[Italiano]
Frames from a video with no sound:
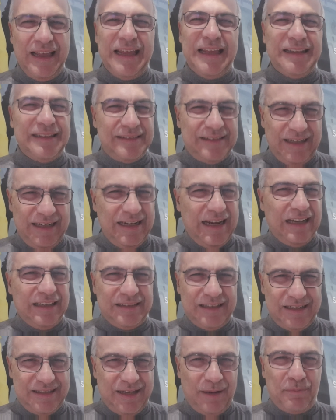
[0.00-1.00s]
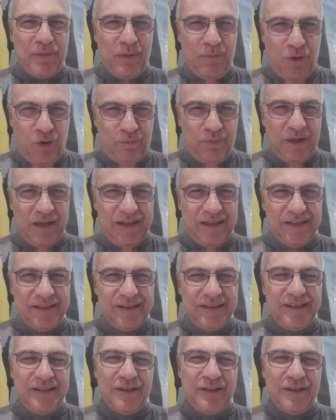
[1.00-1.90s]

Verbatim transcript: entri in altre sabbie mobili.